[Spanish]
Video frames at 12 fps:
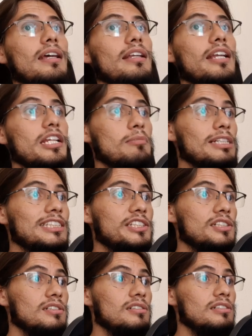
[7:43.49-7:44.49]
la
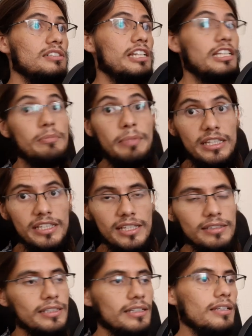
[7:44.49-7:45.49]
animación
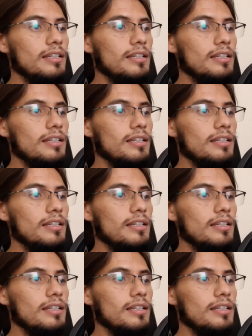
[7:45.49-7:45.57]
independiente,